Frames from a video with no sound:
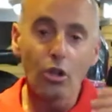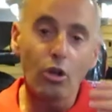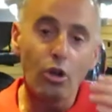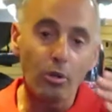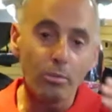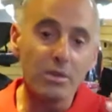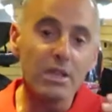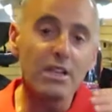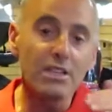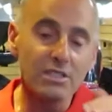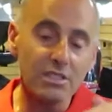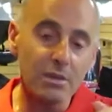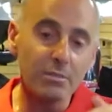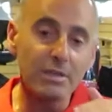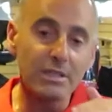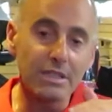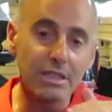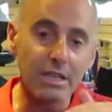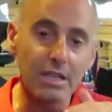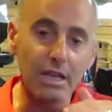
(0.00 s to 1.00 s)
Conviene
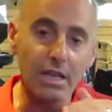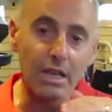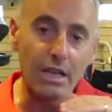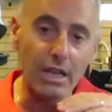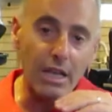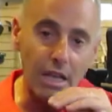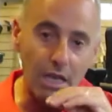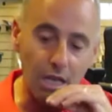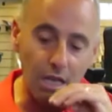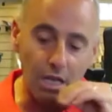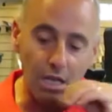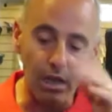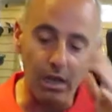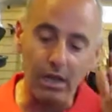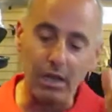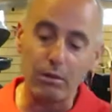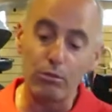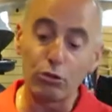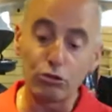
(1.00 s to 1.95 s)
siempre tener el,